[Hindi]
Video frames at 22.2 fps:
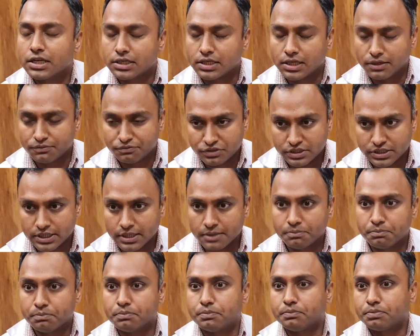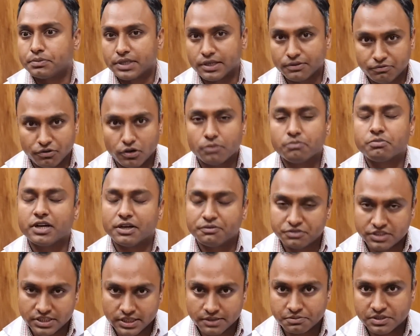कफ सिरप की फॉर्म कफ
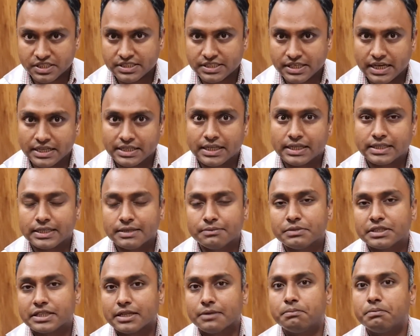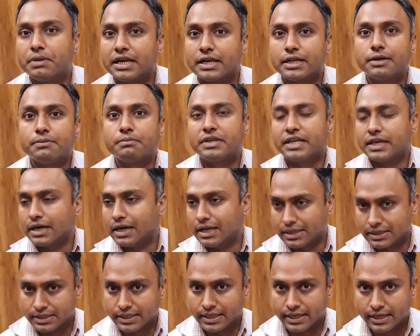सिरप्स के साथ आता है मतलब बलगम
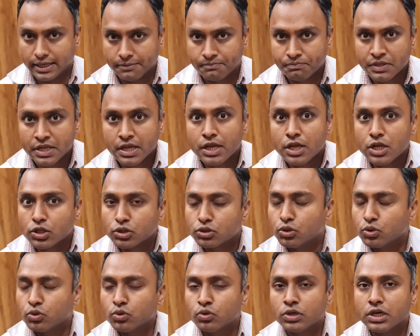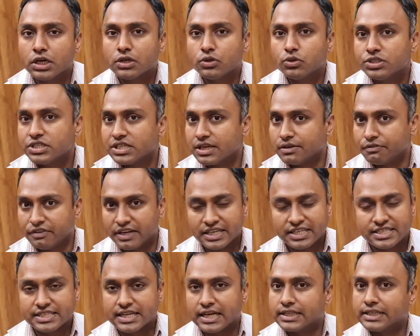निकालता है दोनों का कुछ इफ़ेक्ट
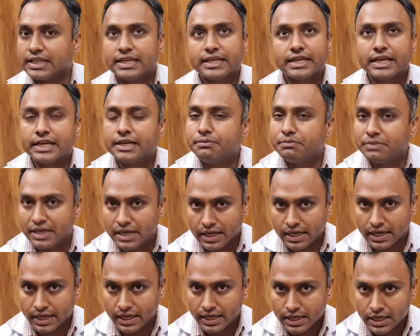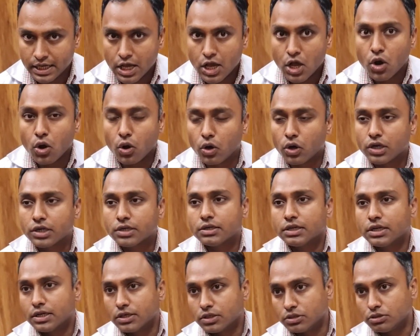ज़्यादा नहीं मिला है और
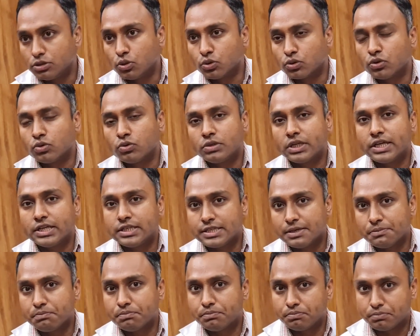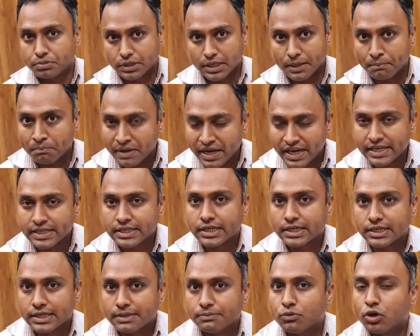दोनों ने जब कंबाइन
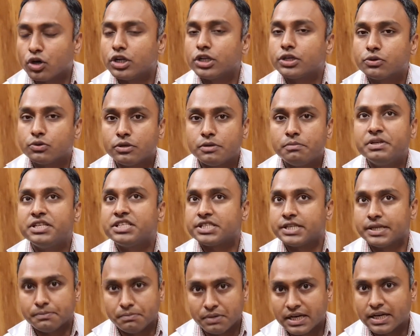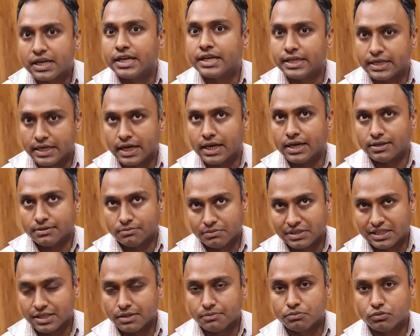करके मॉलिक्यूल भी स्टेबल नहीं रहा
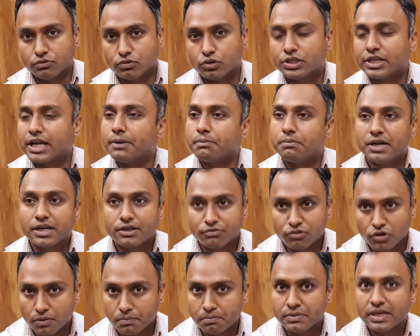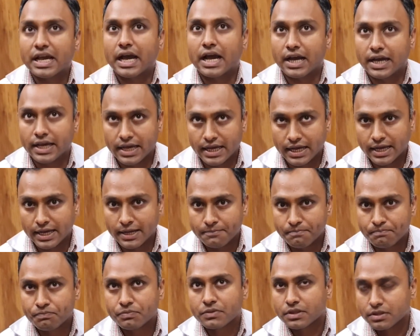मतलब वो टैबलेट फॉर्म में आया है
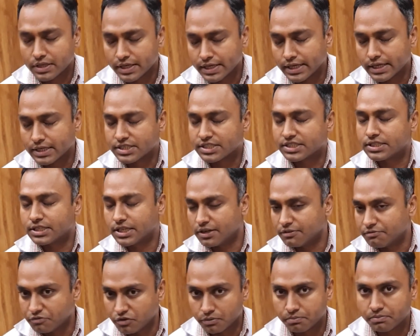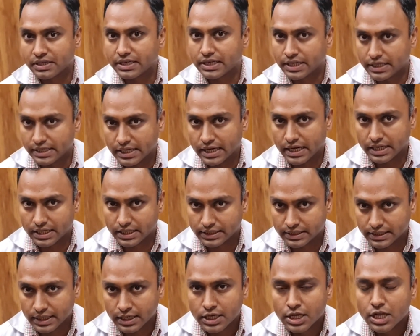ठीक है सिरप फॉर्म में नहीं आ रहा
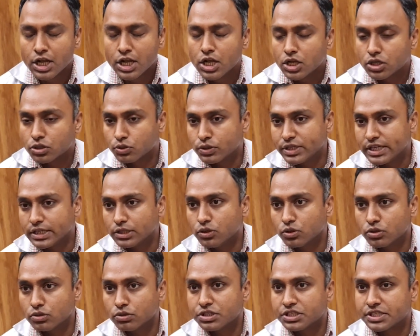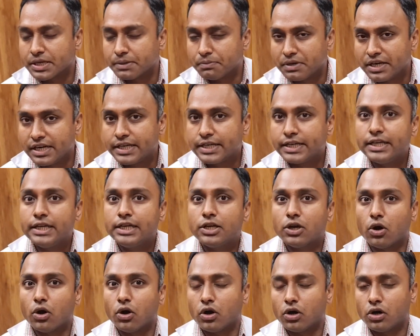था तो ये दोनों स्टेबिलिटी
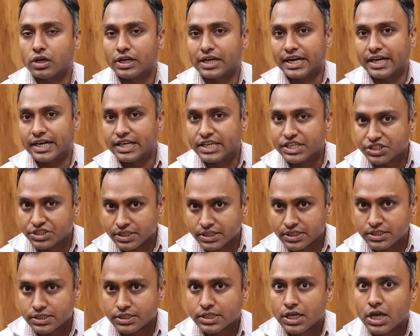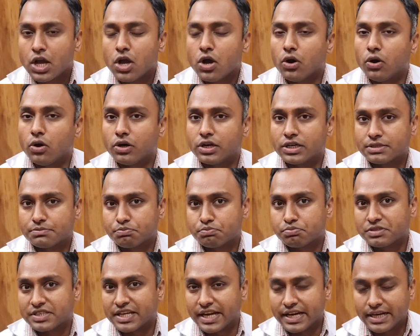और एडिक्शंस और
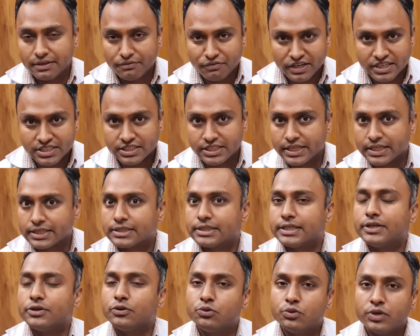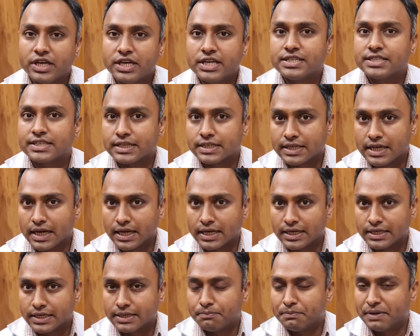साइड इफ़ेक्ट्स देखते हुए ही सरकार
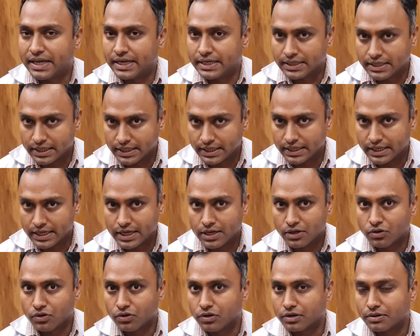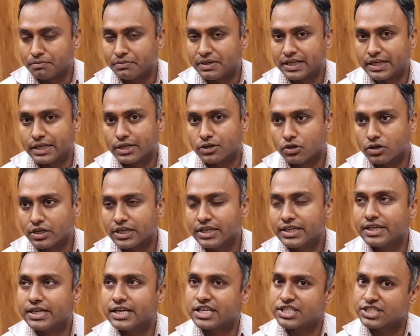ने बैन करे हैं और मेरे
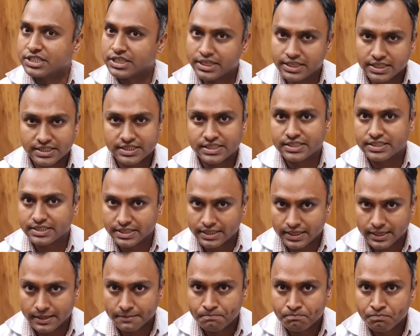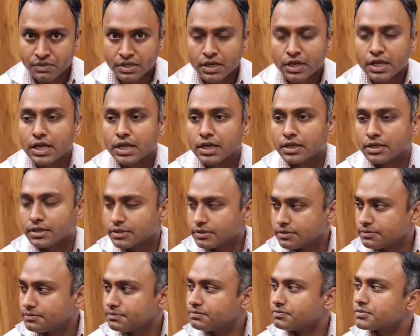अकॉर्डिंग ये अच्छा डिसीजन है
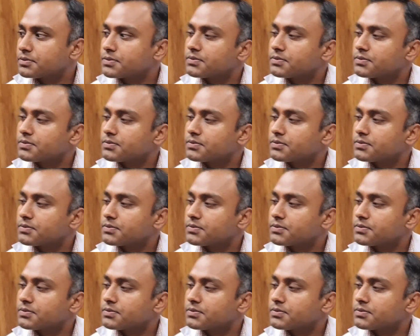अल्टरनेट इनका